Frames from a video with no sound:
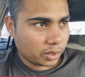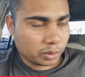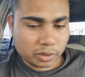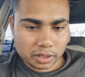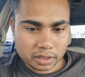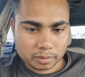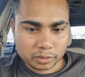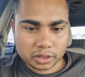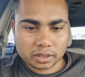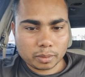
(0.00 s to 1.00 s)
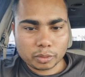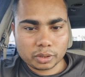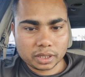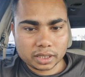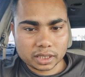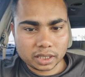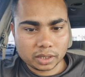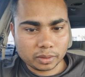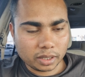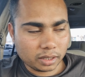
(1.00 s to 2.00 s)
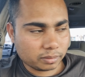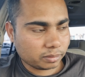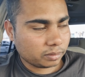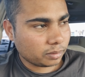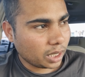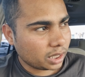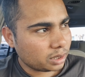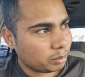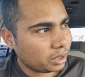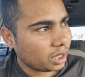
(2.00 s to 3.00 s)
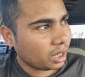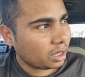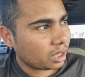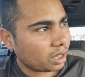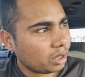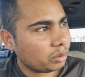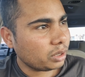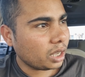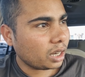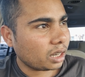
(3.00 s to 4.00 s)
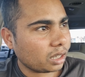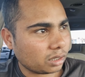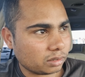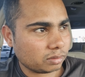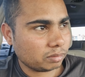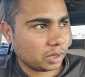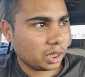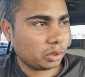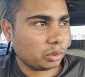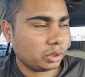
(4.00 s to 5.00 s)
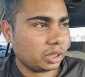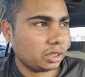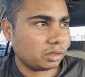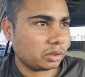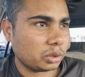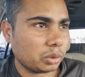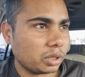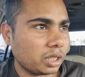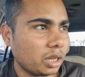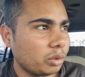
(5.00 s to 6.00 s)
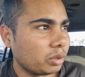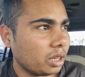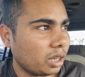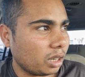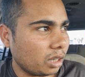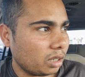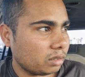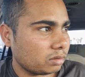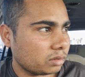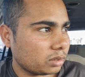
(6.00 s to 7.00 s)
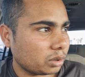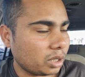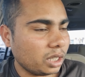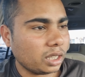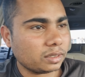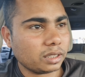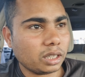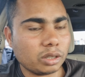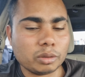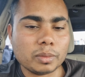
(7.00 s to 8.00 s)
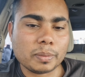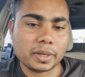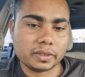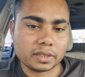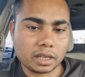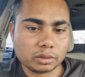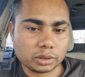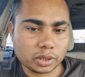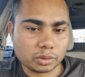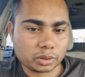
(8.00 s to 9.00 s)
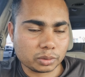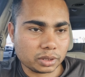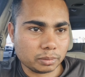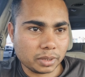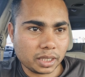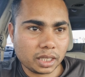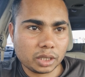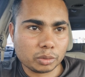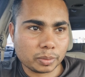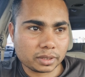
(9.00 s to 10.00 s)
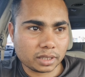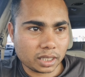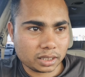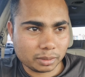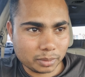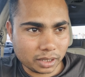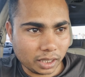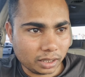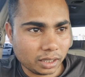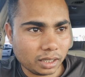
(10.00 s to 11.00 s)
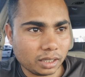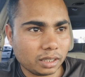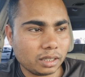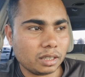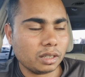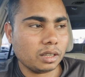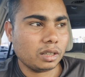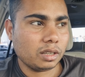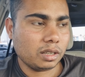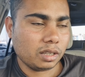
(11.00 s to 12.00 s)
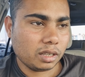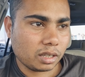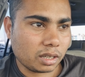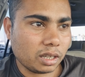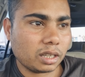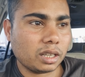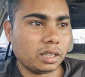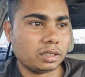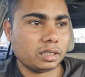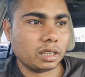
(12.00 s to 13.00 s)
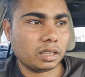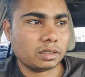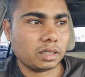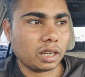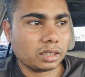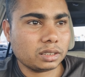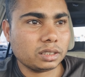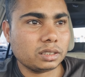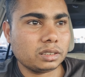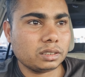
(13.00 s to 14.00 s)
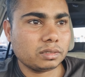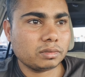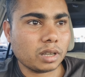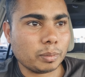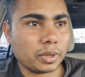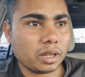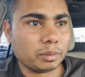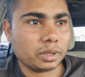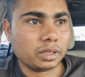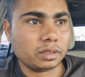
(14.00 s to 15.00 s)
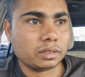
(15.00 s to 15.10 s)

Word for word: क्योंकि मुझे सपोर्ट ही चाहिए वहाँ मैं एक ज़िम्मेदार लड़का हूँ यार अगर मेरी रोजी छोड़ के आऊँगा तो कहीं ऐसा ना हो मैं परेशान हो जाऊँ क्योंकि मेरे ही ऊपर सारी जिम्मेदारियाँ हैं घर खर्चा हर चीज़ अपना भी